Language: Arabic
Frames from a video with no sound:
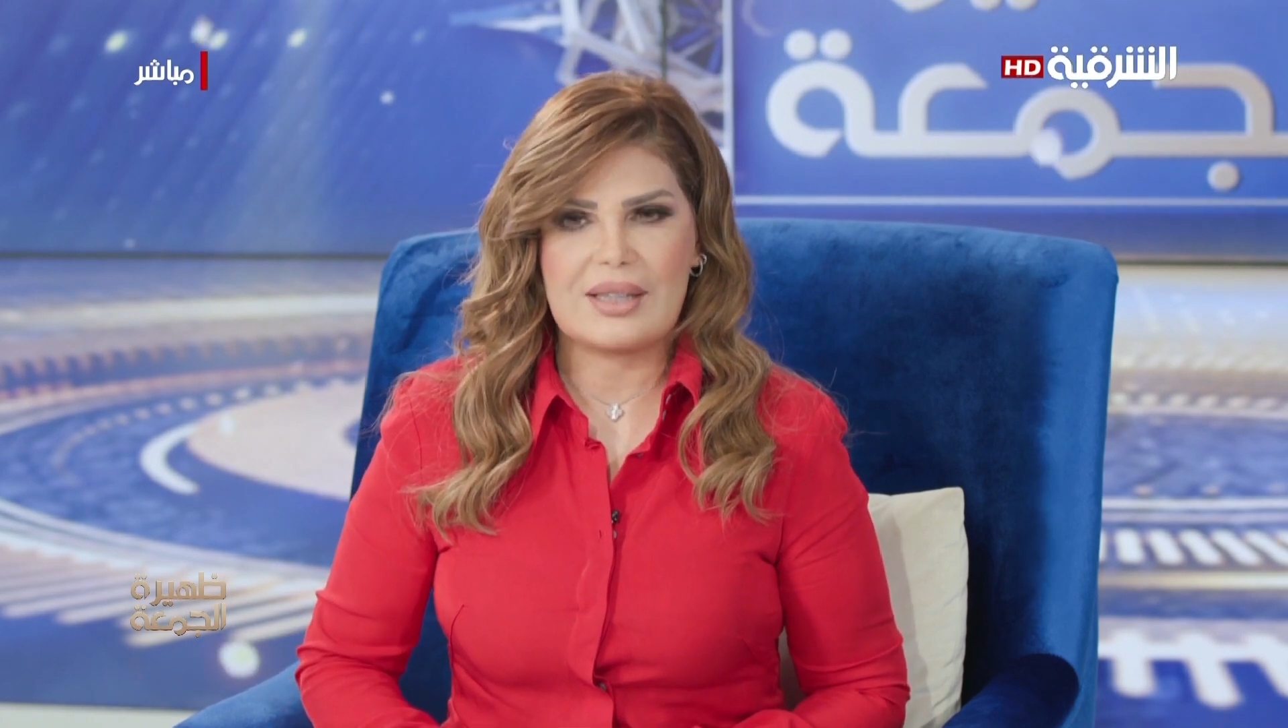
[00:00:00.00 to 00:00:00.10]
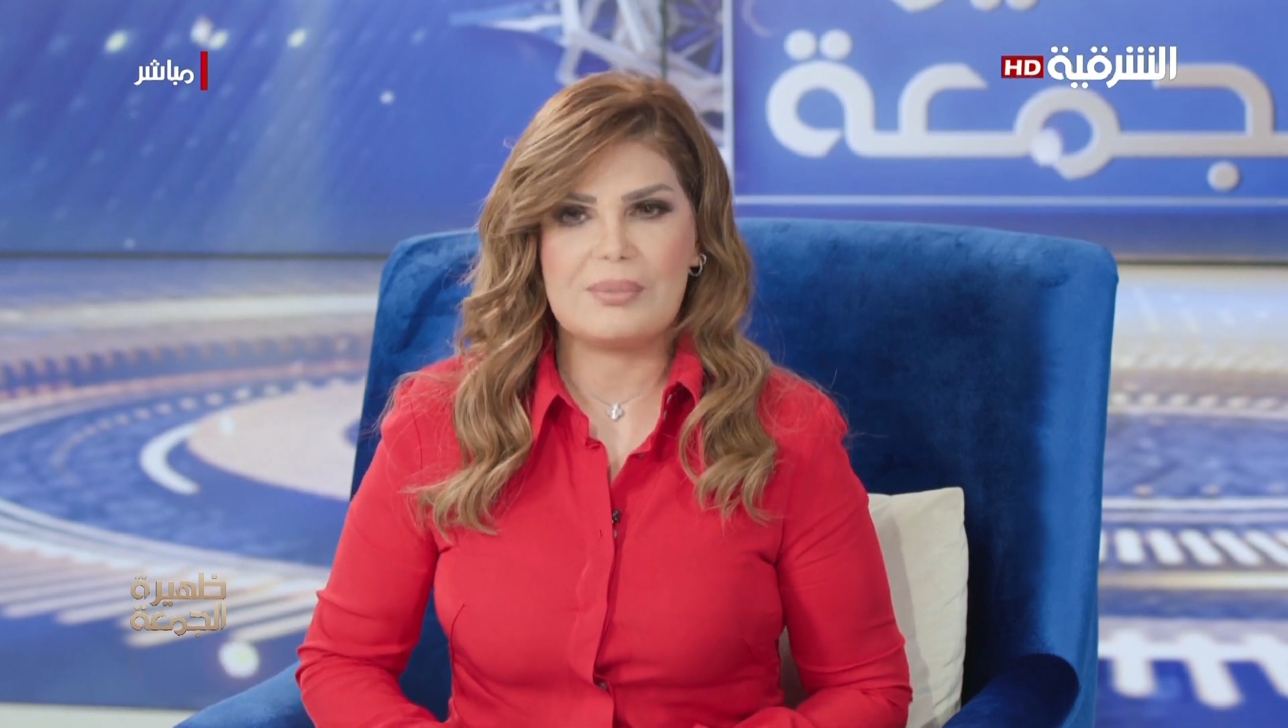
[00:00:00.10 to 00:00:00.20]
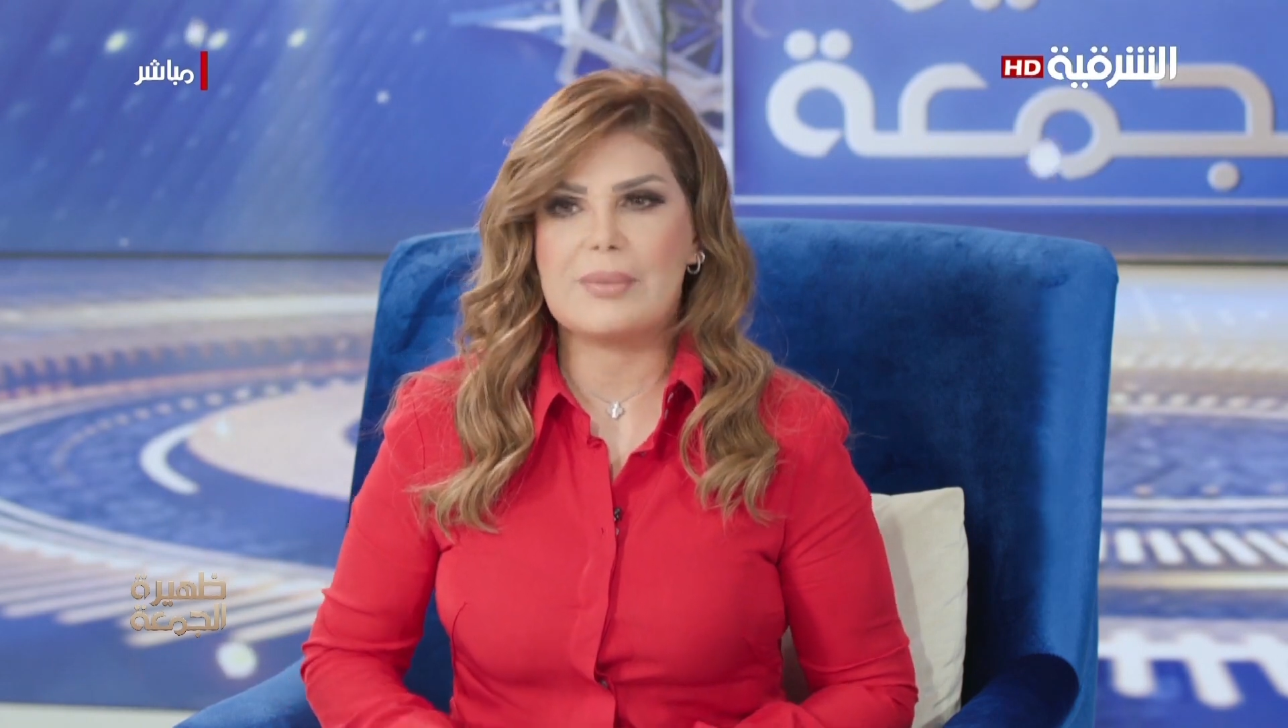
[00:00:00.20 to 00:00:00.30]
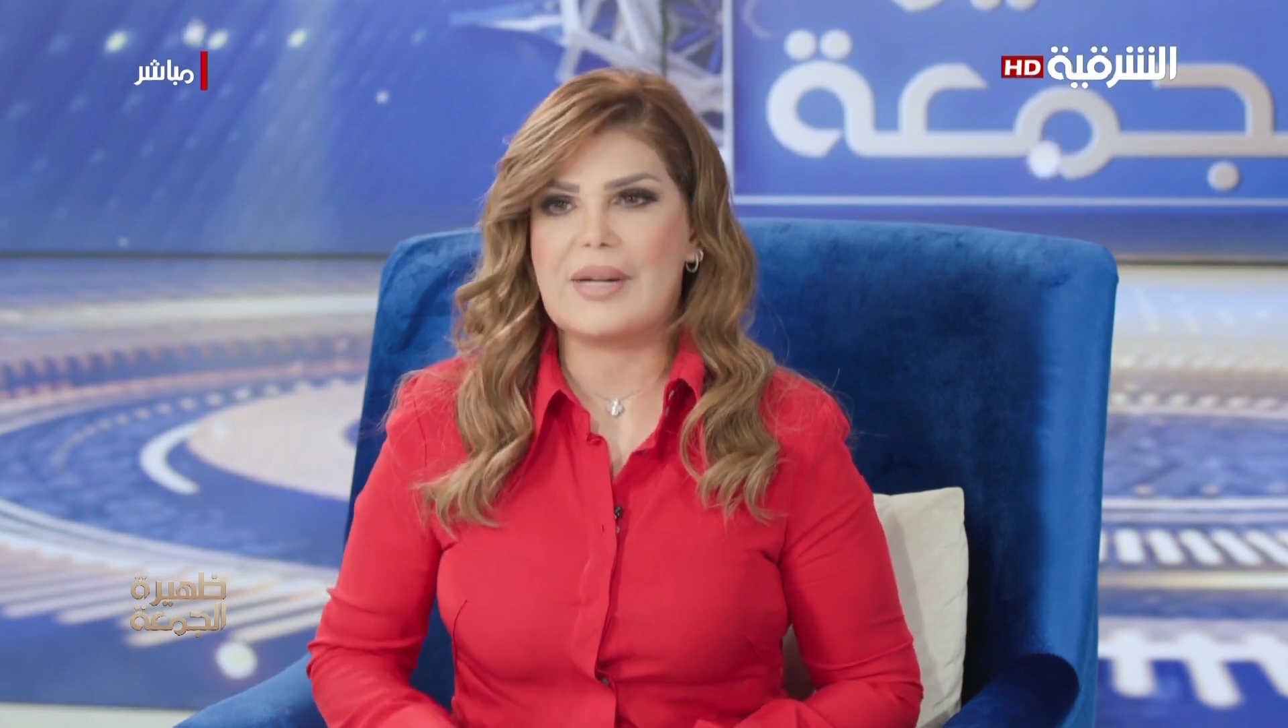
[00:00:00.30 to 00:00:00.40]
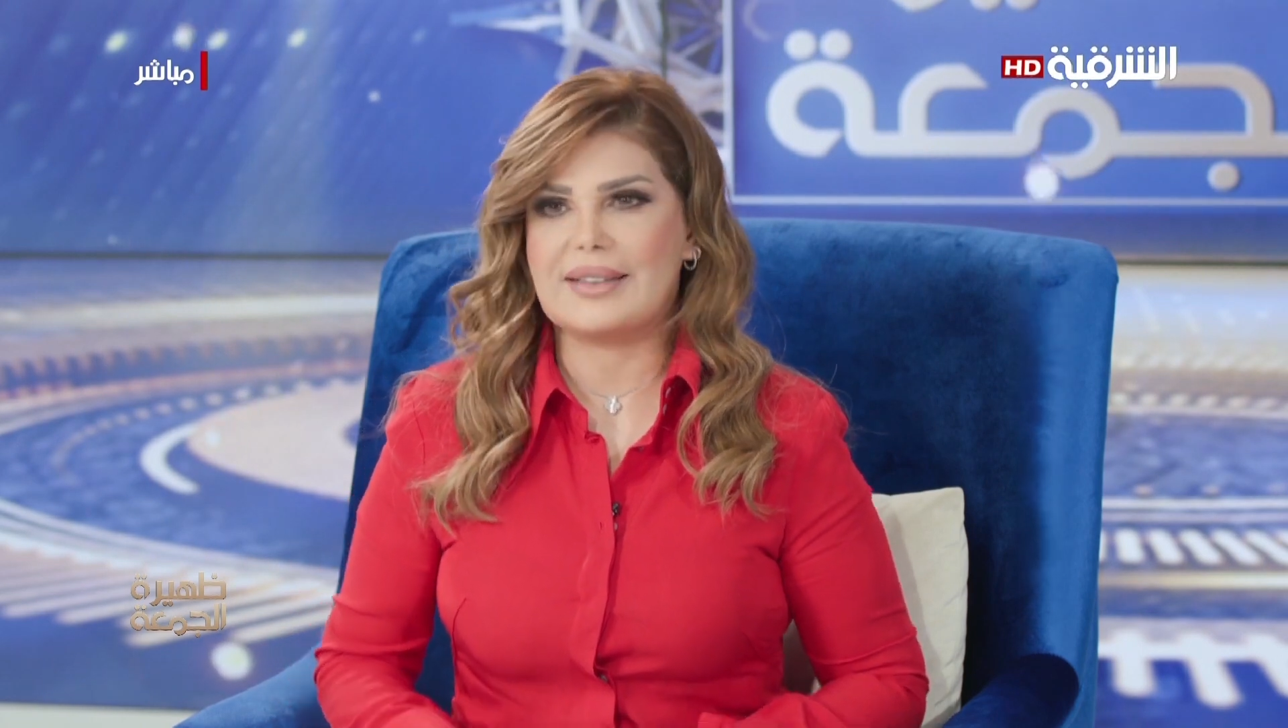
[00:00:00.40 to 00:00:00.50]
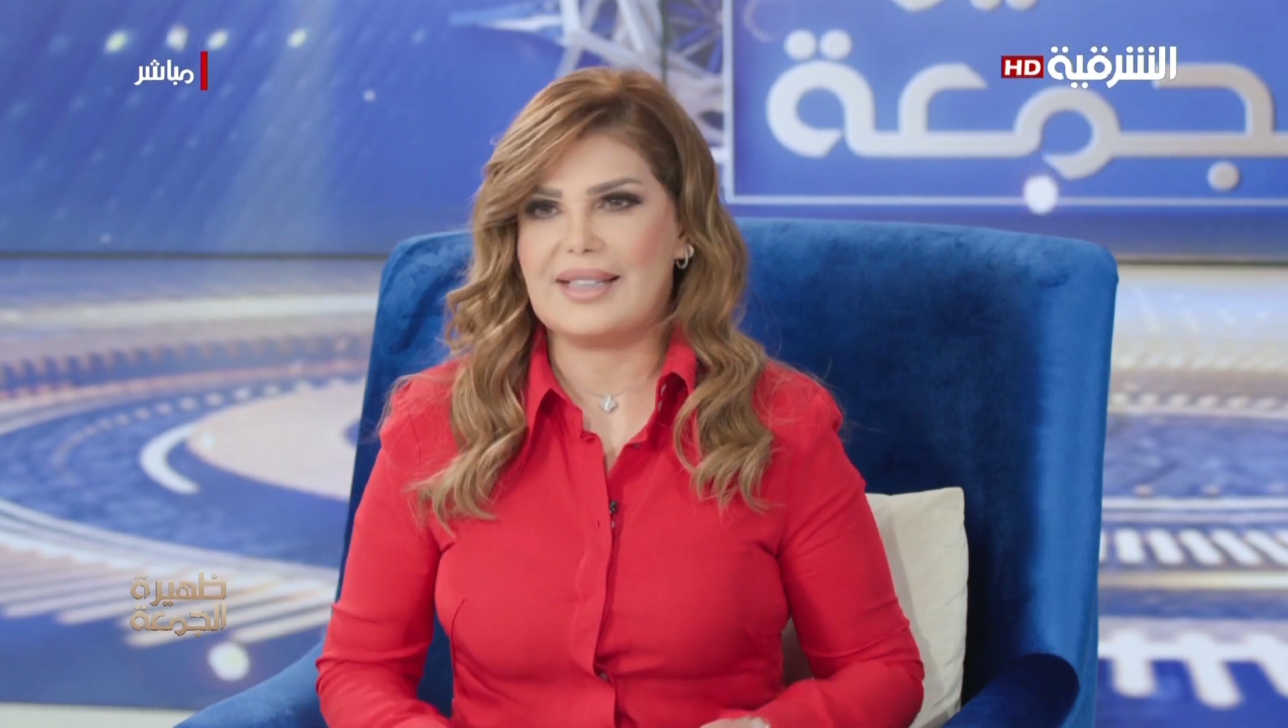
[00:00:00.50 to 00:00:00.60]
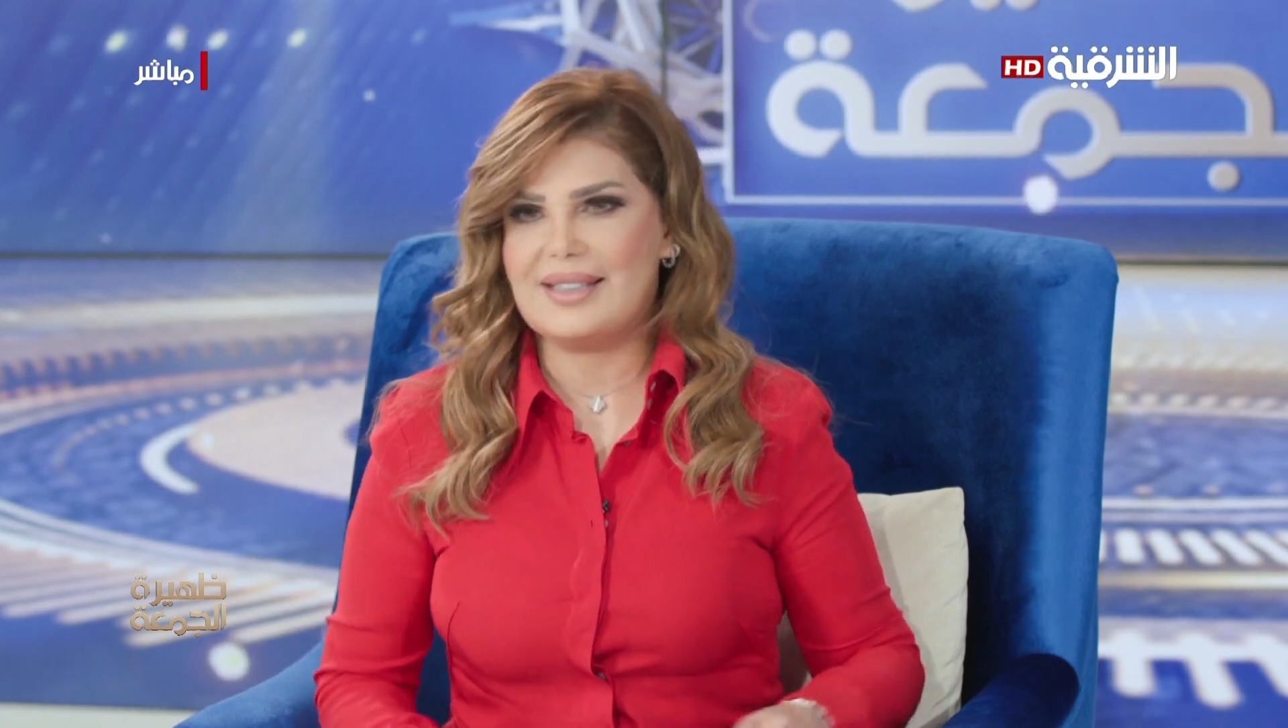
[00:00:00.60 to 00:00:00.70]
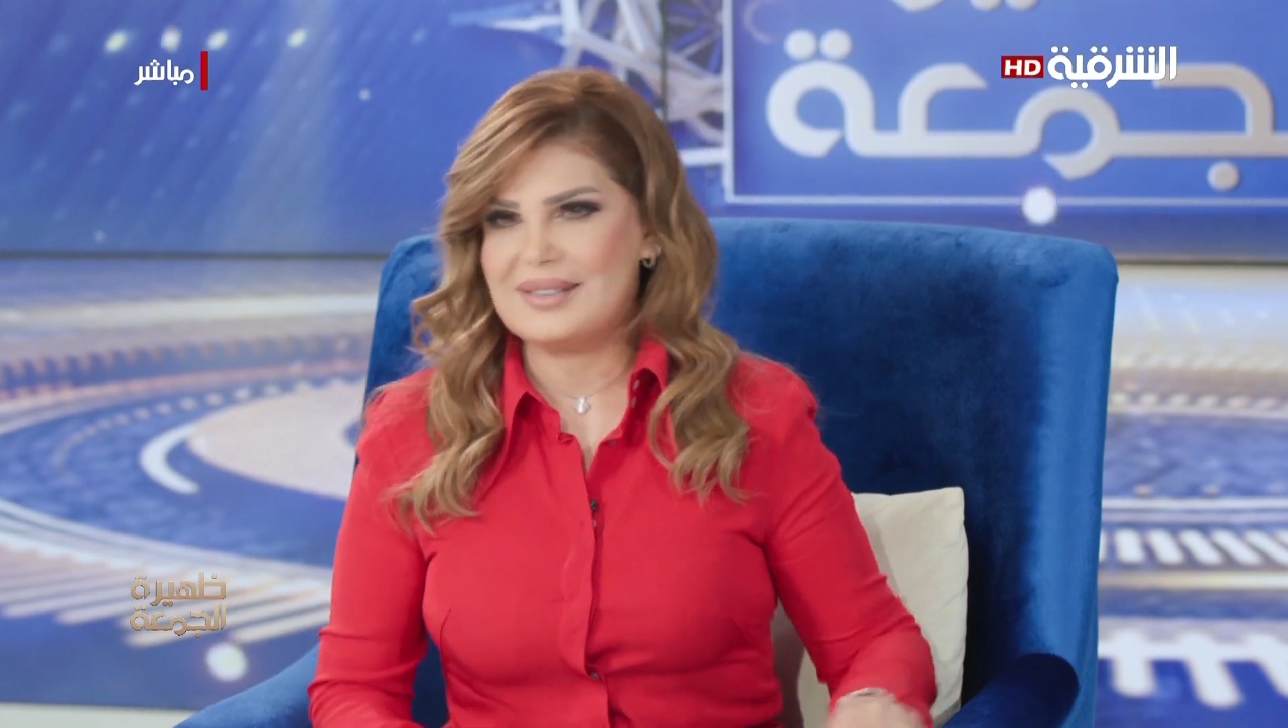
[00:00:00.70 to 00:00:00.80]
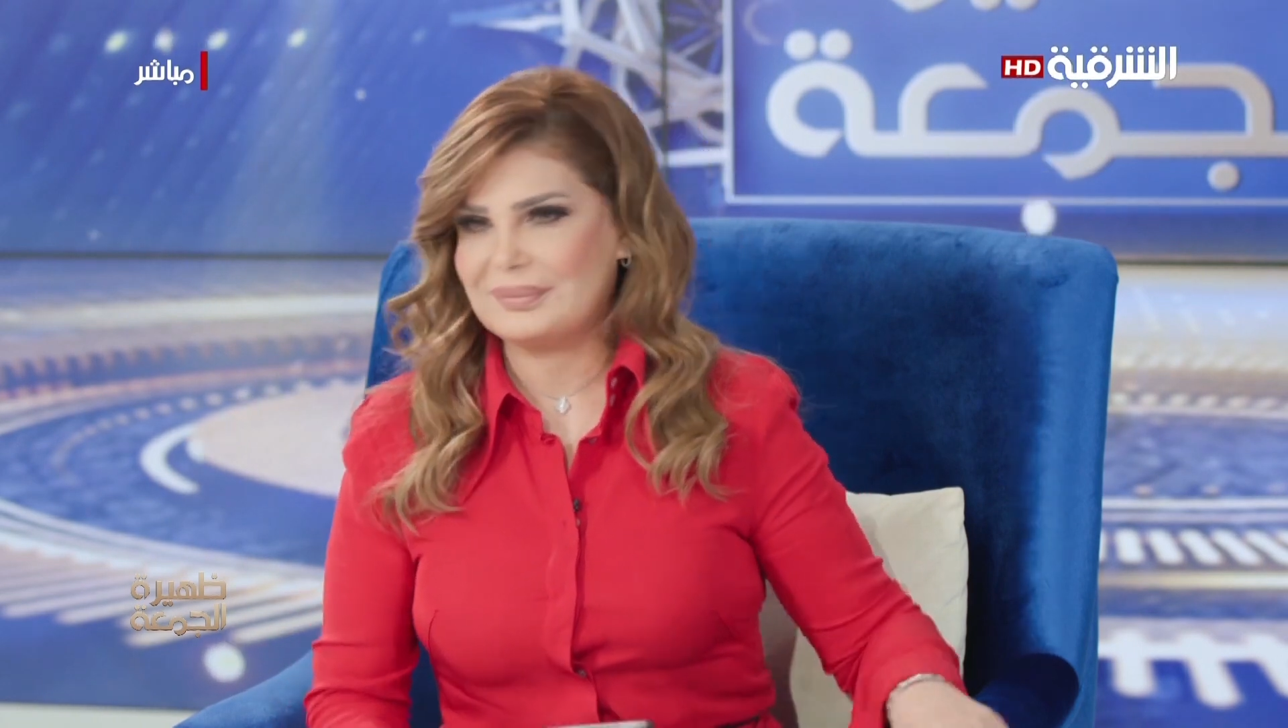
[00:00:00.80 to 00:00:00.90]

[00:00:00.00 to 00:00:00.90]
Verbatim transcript: ببغداد